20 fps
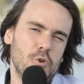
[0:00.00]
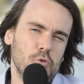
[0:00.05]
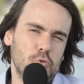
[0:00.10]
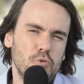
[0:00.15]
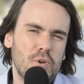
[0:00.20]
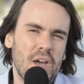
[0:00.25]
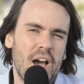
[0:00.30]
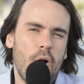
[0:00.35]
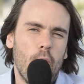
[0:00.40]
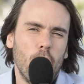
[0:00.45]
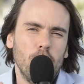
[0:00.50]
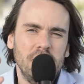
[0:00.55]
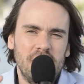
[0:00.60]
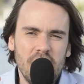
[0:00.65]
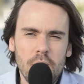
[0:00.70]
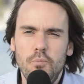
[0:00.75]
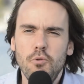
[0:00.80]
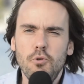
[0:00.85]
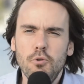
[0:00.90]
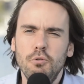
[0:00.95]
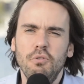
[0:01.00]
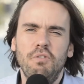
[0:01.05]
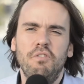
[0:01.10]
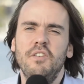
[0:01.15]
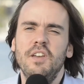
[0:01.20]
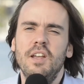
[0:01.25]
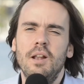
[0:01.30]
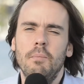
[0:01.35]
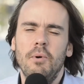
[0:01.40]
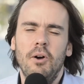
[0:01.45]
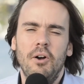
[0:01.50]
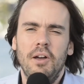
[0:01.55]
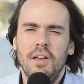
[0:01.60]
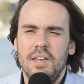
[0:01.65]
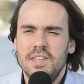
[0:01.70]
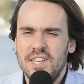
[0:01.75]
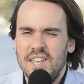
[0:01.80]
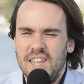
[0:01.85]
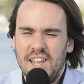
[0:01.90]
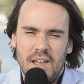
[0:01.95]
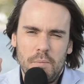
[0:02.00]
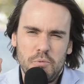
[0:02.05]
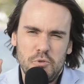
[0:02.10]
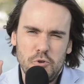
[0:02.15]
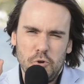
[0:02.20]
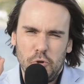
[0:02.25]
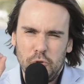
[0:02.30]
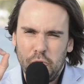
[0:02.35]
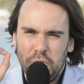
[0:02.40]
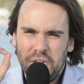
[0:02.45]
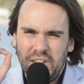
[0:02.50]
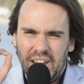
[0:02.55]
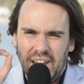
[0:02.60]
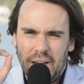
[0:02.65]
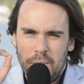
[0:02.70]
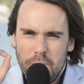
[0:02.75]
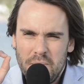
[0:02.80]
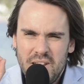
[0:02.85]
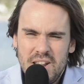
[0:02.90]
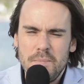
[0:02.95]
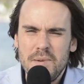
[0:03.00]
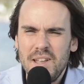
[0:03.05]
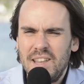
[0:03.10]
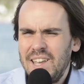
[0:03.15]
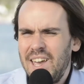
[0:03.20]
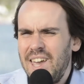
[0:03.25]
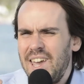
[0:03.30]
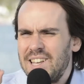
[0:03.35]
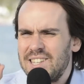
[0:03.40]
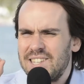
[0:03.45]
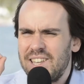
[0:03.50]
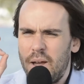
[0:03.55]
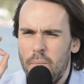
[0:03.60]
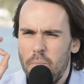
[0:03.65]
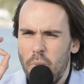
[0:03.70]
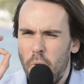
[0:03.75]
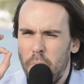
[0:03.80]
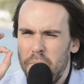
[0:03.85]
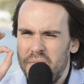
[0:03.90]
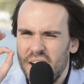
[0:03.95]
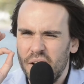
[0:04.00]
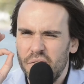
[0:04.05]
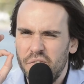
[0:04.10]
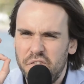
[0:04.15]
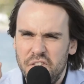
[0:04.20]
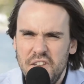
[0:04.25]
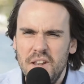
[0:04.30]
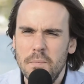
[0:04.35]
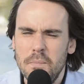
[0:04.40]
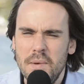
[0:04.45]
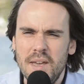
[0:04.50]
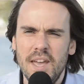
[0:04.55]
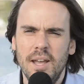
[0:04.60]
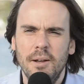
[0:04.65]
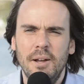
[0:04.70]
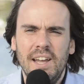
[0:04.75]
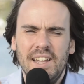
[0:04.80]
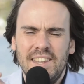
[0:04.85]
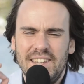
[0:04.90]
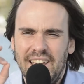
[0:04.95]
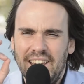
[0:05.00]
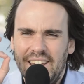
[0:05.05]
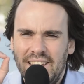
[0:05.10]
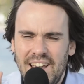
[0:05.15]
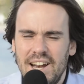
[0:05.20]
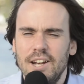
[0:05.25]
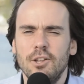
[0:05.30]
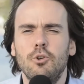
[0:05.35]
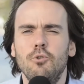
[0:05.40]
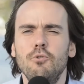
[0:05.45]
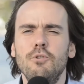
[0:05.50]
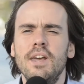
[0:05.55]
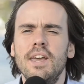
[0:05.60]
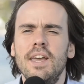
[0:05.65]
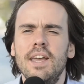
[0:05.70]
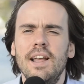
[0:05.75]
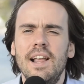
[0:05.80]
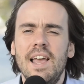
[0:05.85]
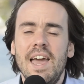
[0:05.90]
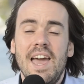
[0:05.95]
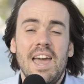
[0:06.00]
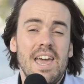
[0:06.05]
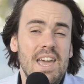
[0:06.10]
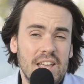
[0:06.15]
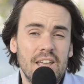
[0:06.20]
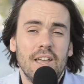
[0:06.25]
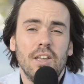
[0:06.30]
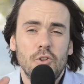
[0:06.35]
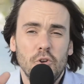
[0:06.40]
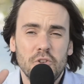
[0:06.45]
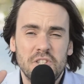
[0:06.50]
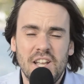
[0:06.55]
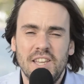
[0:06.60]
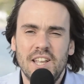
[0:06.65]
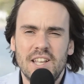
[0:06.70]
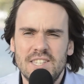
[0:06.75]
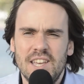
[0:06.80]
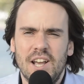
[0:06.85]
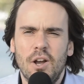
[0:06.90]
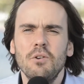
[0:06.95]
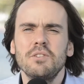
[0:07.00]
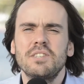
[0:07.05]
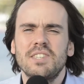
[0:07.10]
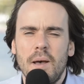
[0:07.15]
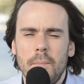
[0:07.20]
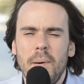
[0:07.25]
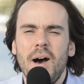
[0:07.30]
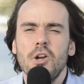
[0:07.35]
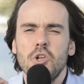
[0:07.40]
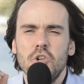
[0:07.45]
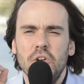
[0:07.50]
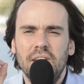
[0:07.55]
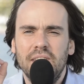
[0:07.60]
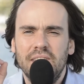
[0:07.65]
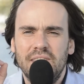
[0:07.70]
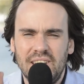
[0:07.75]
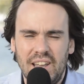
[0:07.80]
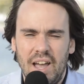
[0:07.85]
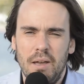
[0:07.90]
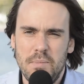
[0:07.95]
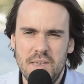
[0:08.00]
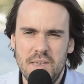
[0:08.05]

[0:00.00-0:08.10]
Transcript: en tout cas au début du film. C'est un absurde très millimétré, extrêmement bien filmé, très calculé, et dans certaines séquences, ça marche très